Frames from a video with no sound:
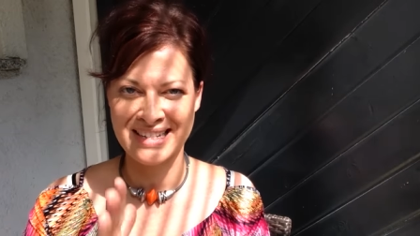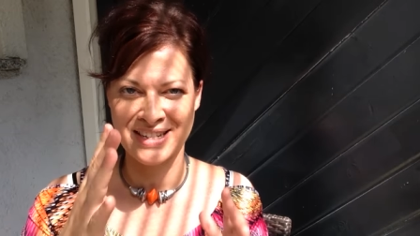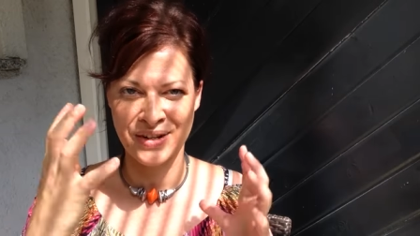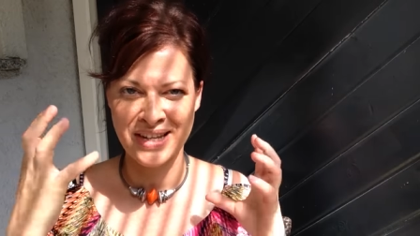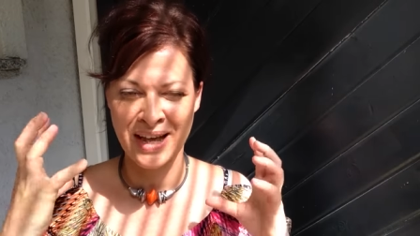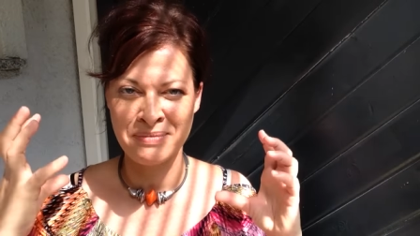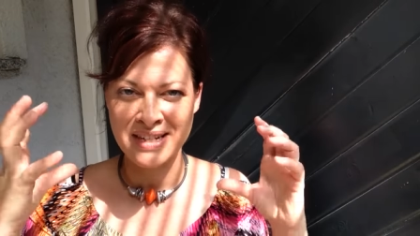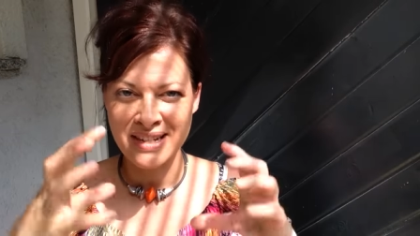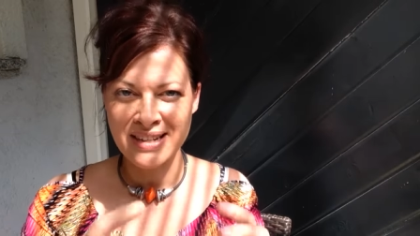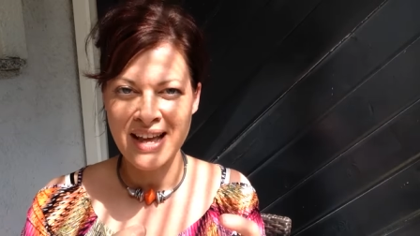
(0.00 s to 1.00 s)
Also ich habe
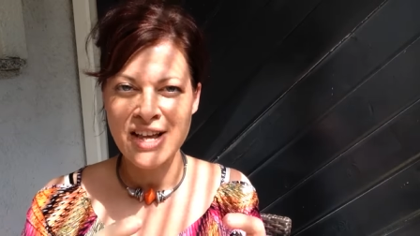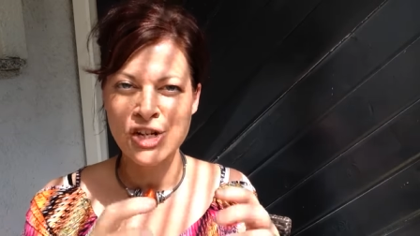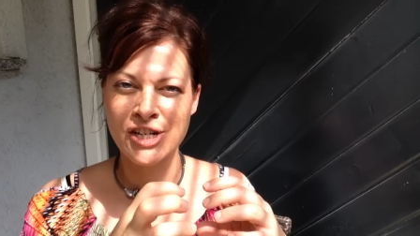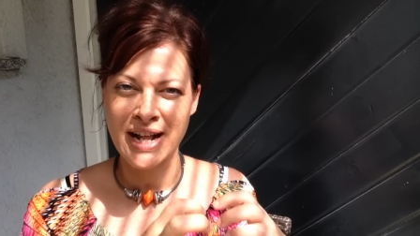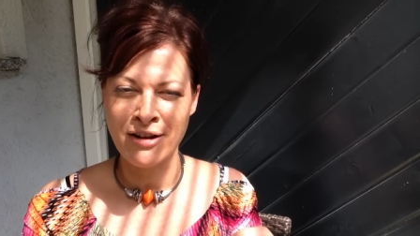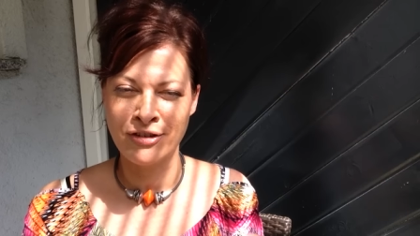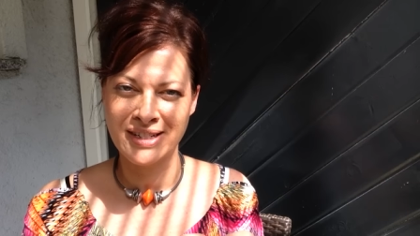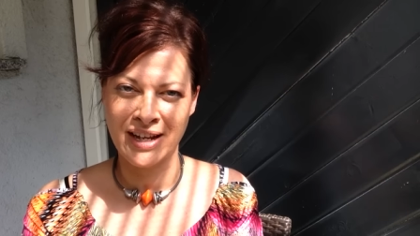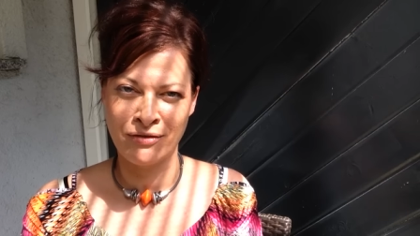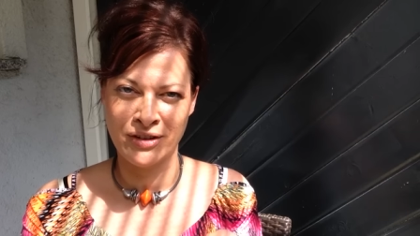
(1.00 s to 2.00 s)
dich
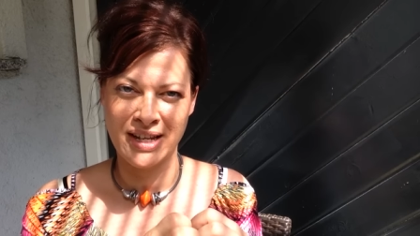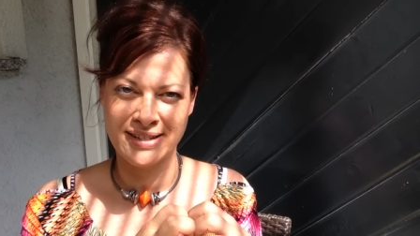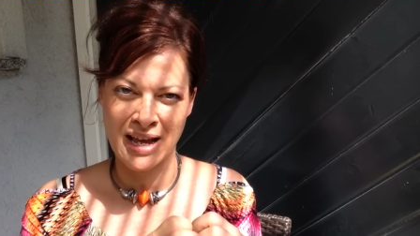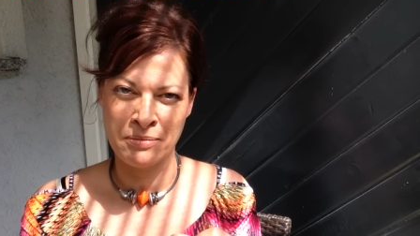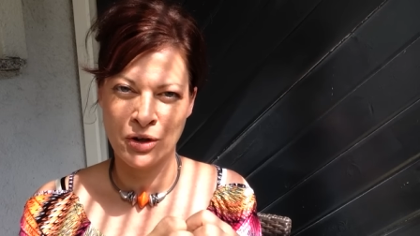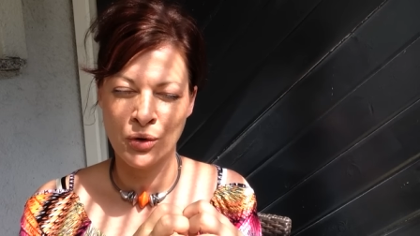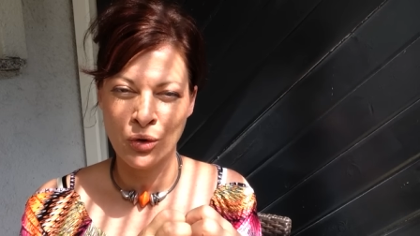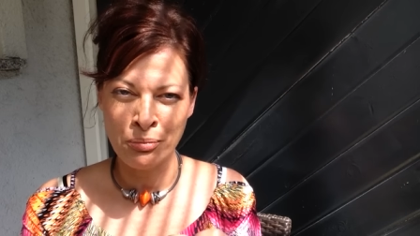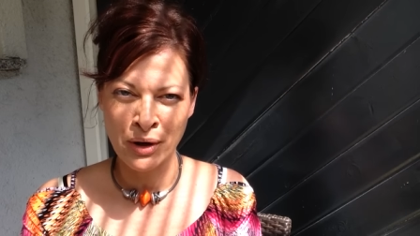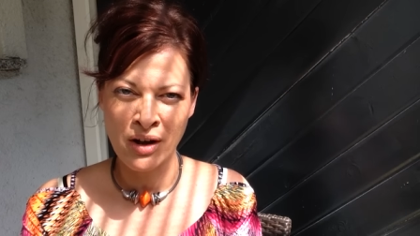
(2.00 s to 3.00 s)
stellvertretend für die gesamte
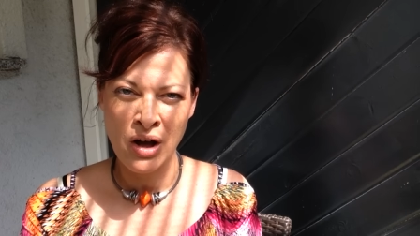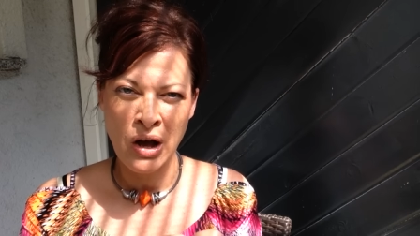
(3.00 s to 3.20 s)
Gruppe